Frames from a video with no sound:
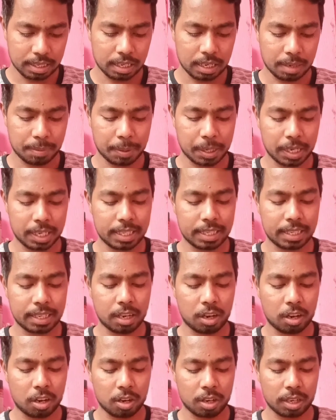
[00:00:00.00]
यहाँ पर लिख के
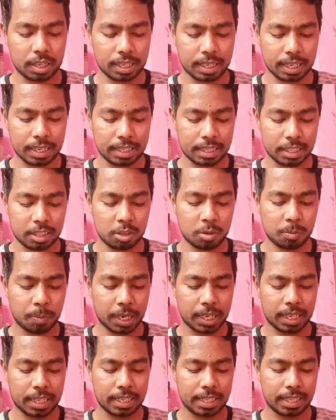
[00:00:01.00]
और कंटिन्यू
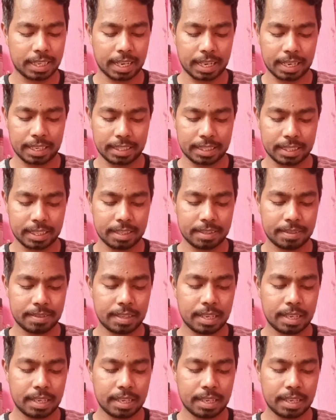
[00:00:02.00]
पर क्लिक कर लीजिए